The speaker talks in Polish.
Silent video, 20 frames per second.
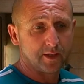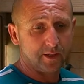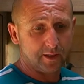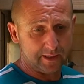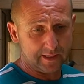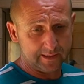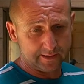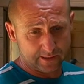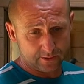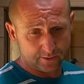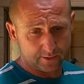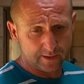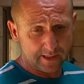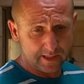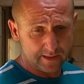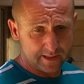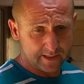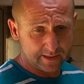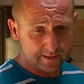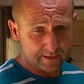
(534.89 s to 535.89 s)
I ja tego
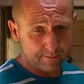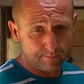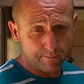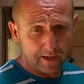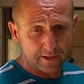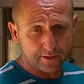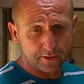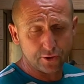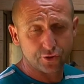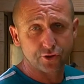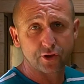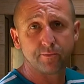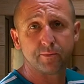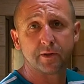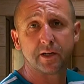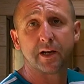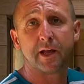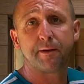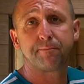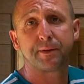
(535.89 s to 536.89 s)
zdania jestem, maje
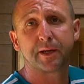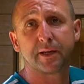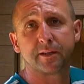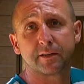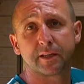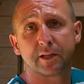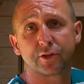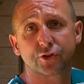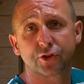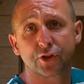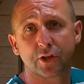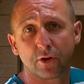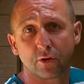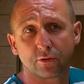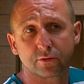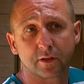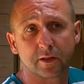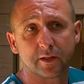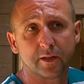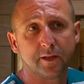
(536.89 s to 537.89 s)
zimny, lepiej te trzy
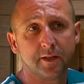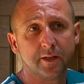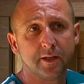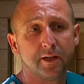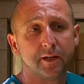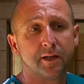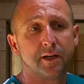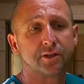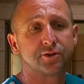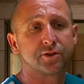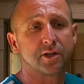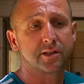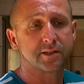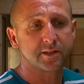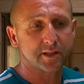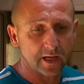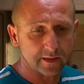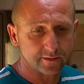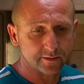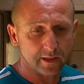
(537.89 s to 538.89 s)
loty lecie
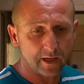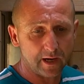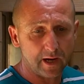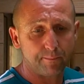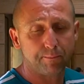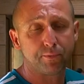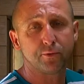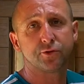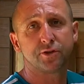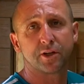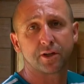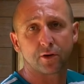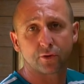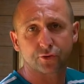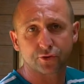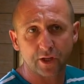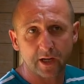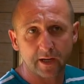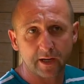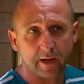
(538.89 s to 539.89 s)
z gniazda, a później
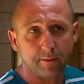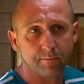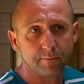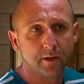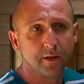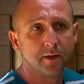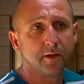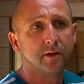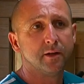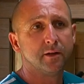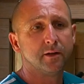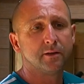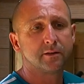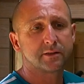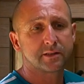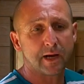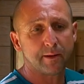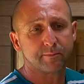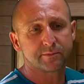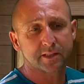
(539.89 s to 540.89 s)
rozdzielam,
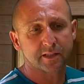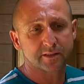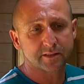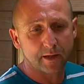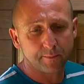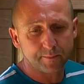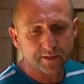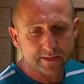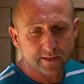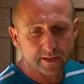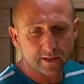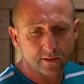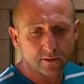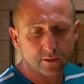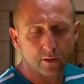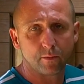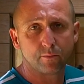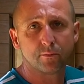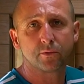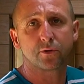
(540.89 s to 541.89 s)
samce, samice
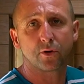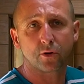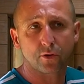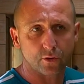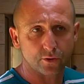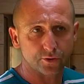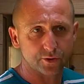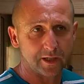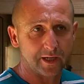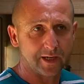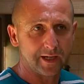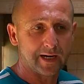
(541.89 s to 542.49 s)
idą do kosza.